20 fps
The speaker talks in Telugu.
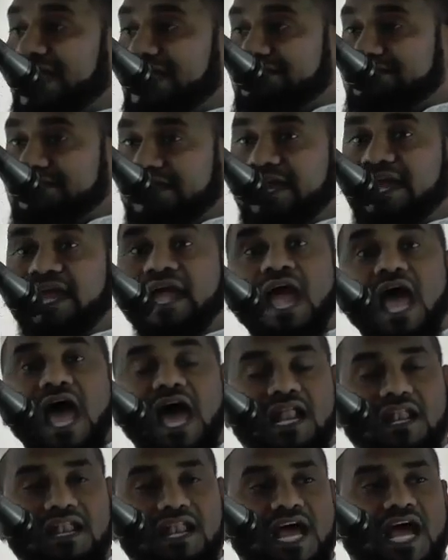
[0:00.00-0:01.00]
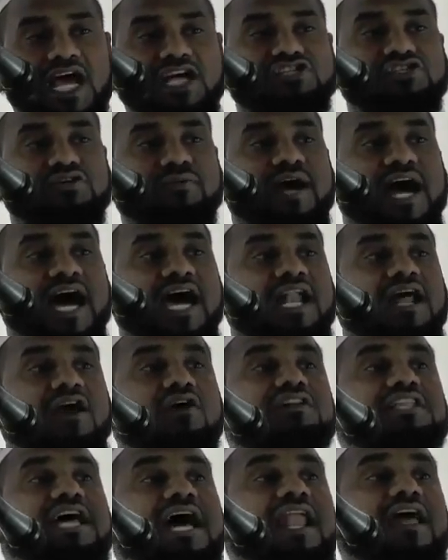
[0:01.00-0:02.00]
అయితే అల్లా సుహాన
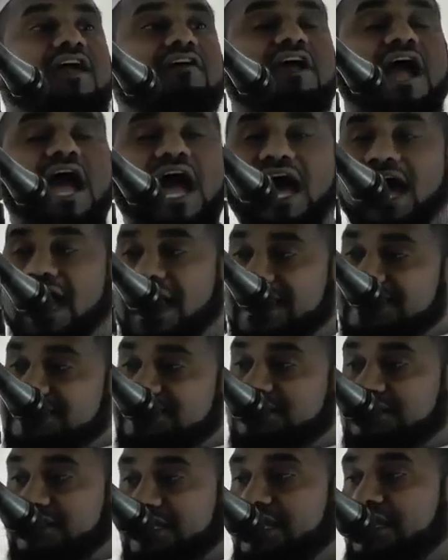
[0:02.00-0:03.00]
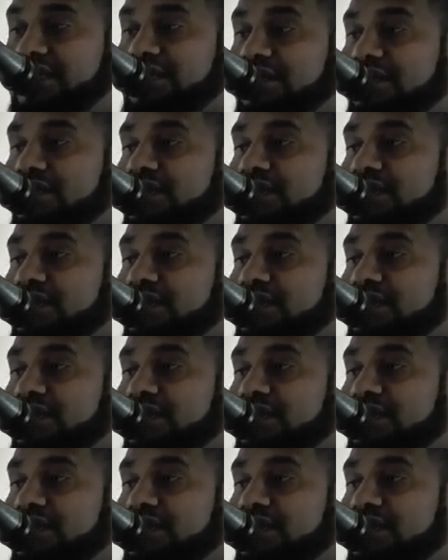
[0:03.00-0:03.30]
హోతాల యొక్క ఆస్తి